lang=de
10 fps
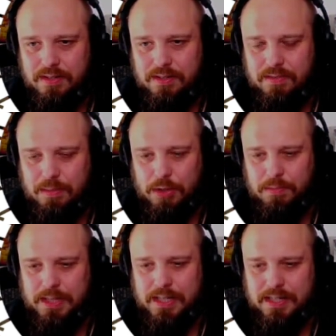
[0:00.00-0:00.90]
Warum
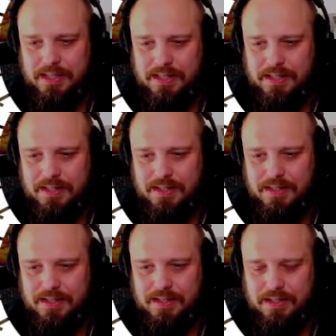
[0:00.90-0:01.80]
kommen die nicht?
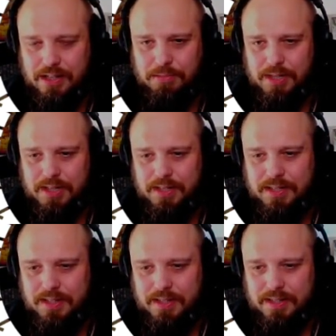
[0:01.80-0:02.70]
Kommt!
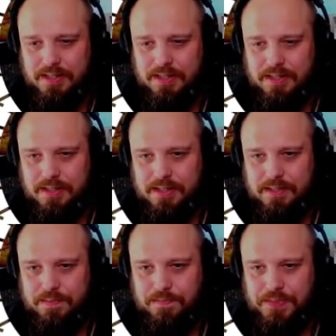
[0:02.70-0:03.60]

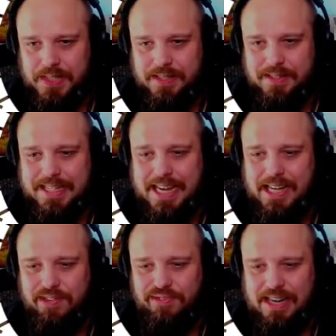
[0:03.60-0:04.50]
Das ist
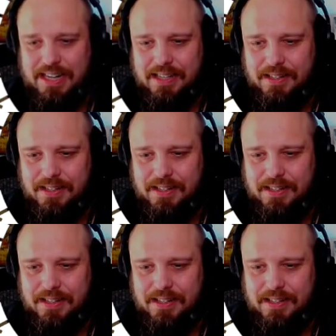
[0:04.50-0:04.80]
keine Falle.